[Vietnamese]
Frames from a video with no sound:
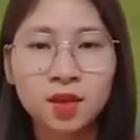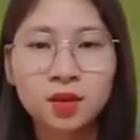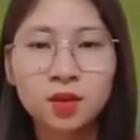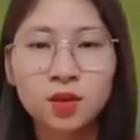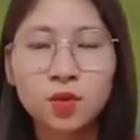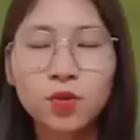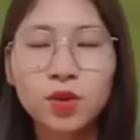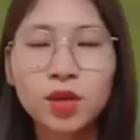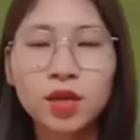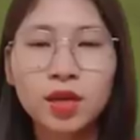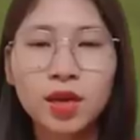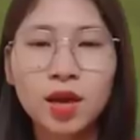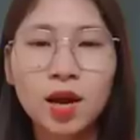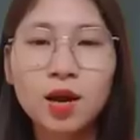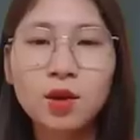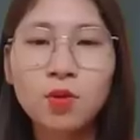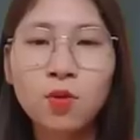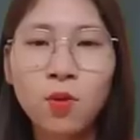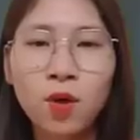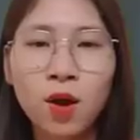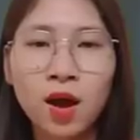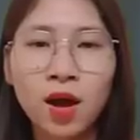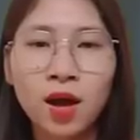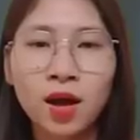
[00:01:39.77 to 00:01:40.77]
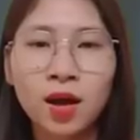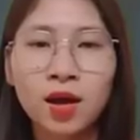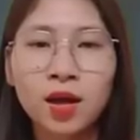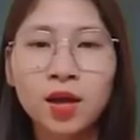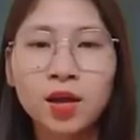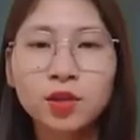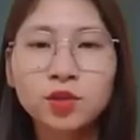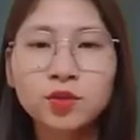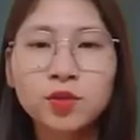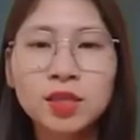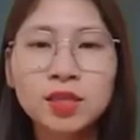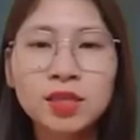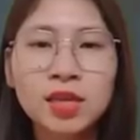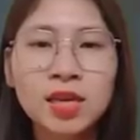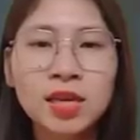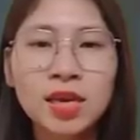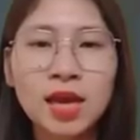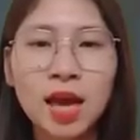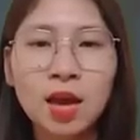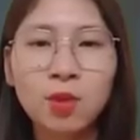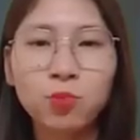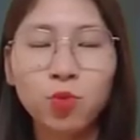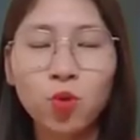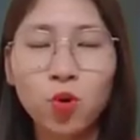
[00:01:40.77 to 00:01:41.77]
Thủy khắc hỏa, chuyện tình
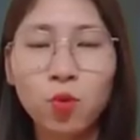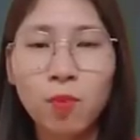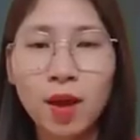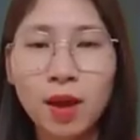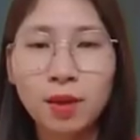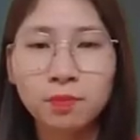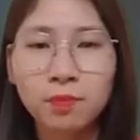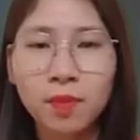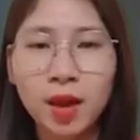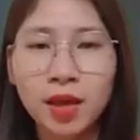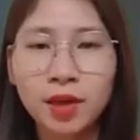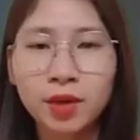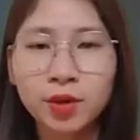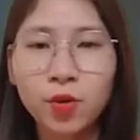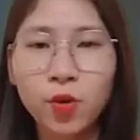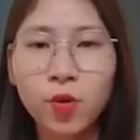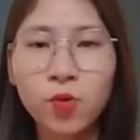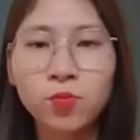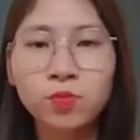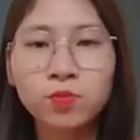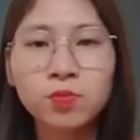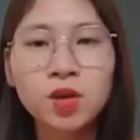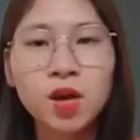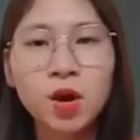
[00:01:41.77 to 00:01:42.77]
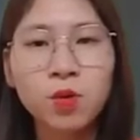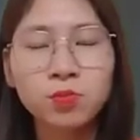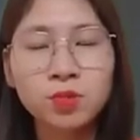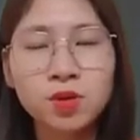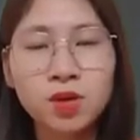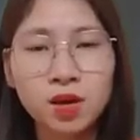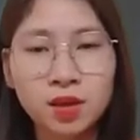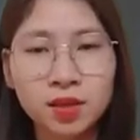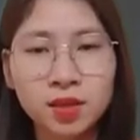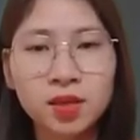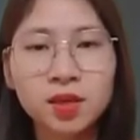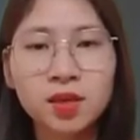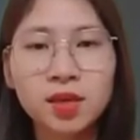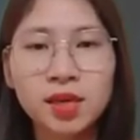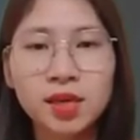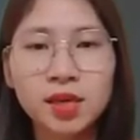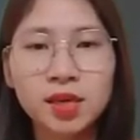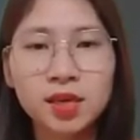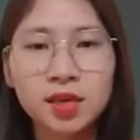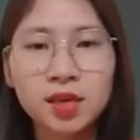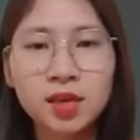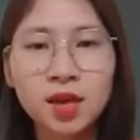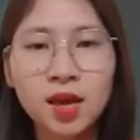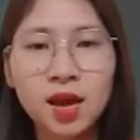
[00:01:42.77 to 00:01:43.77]
cảm của bản mệnh cũng không được như
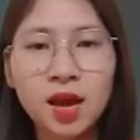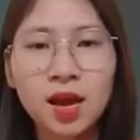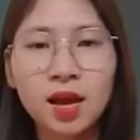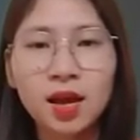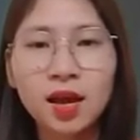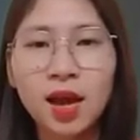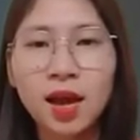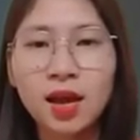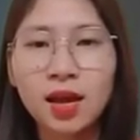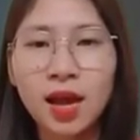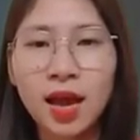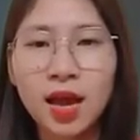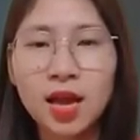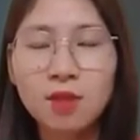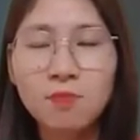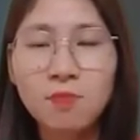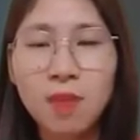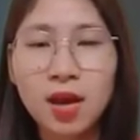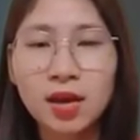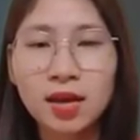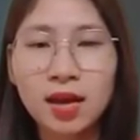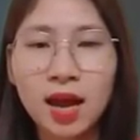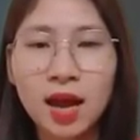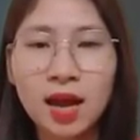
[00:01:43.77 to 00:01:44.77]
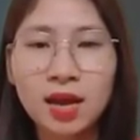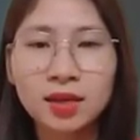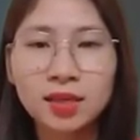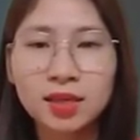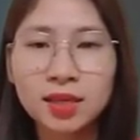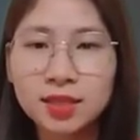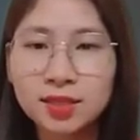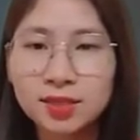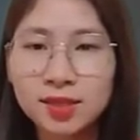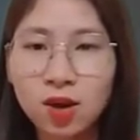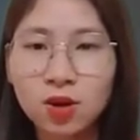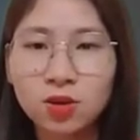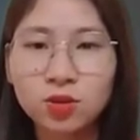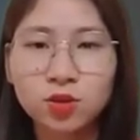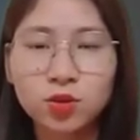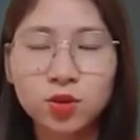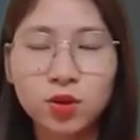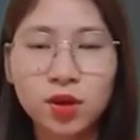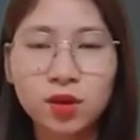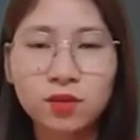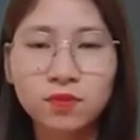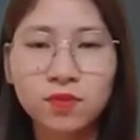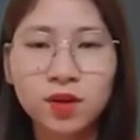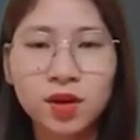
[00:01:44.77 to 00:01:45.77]
ý. Càng ngày bạn càng ít trò
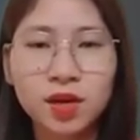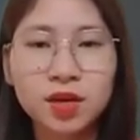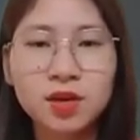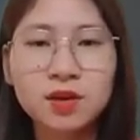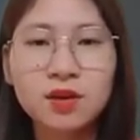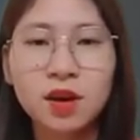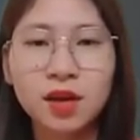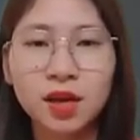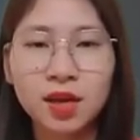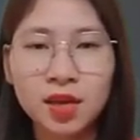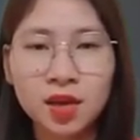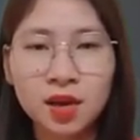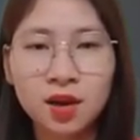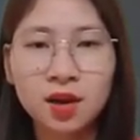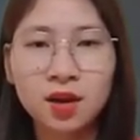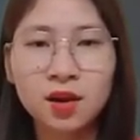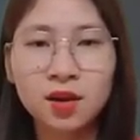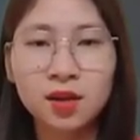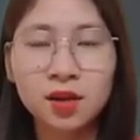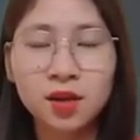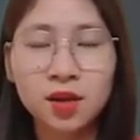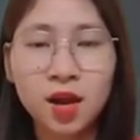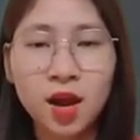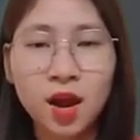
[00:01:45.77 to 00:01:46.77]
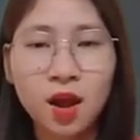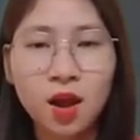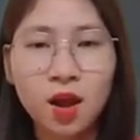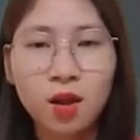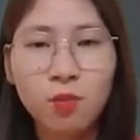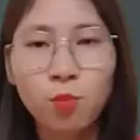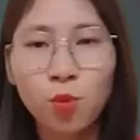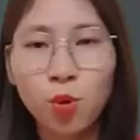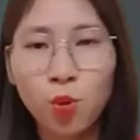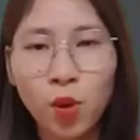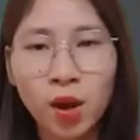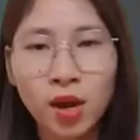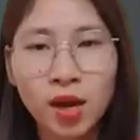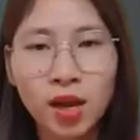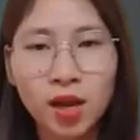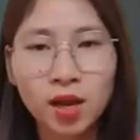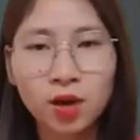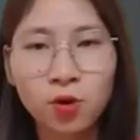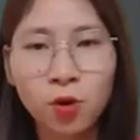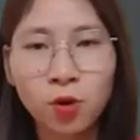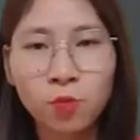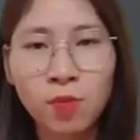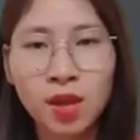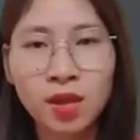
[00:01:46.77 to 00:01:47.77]
chuyện với nửa kia hơn. Mối quan hệ
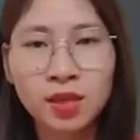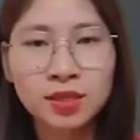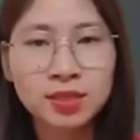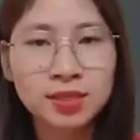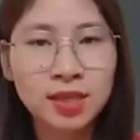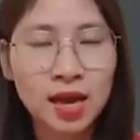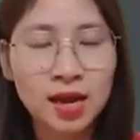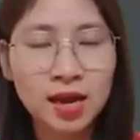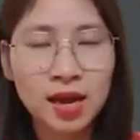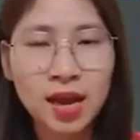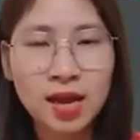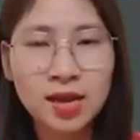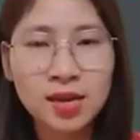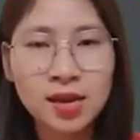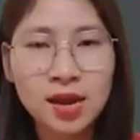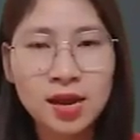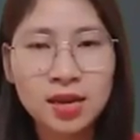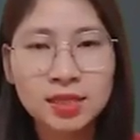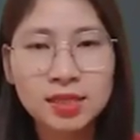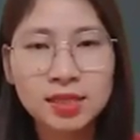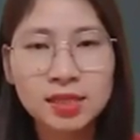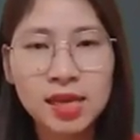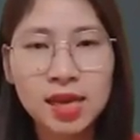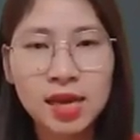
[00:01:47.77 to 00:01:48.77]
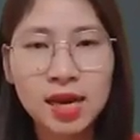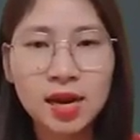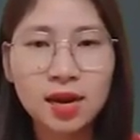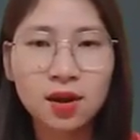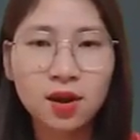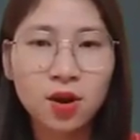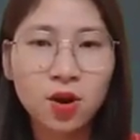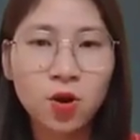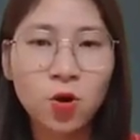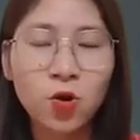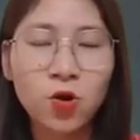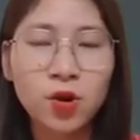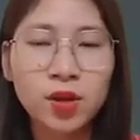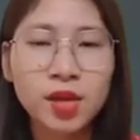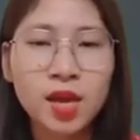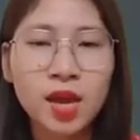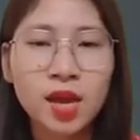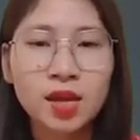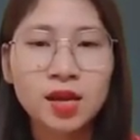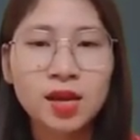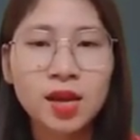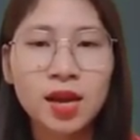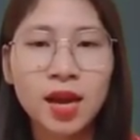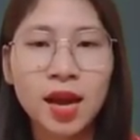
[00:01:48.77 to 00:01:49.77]
đôi bên xa cách sẽ là cơ hội
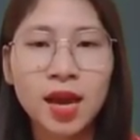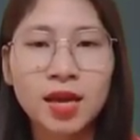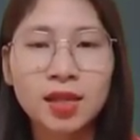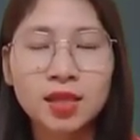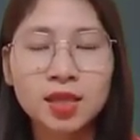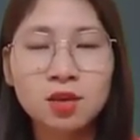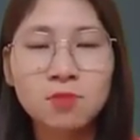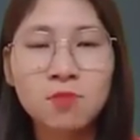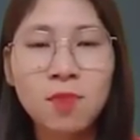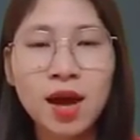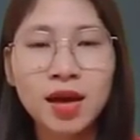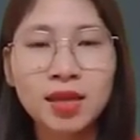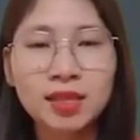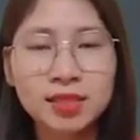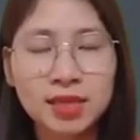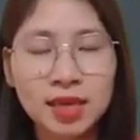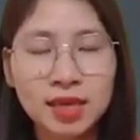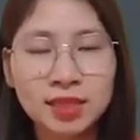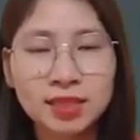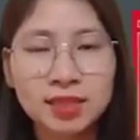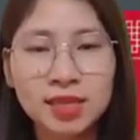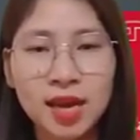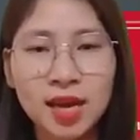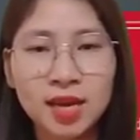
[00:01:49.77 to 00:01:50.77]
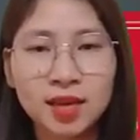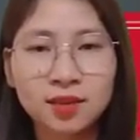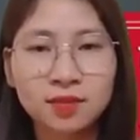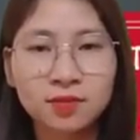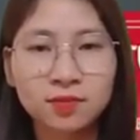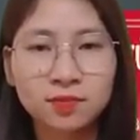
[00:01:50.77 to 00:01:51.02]
để kẻ thứ ba chen chân.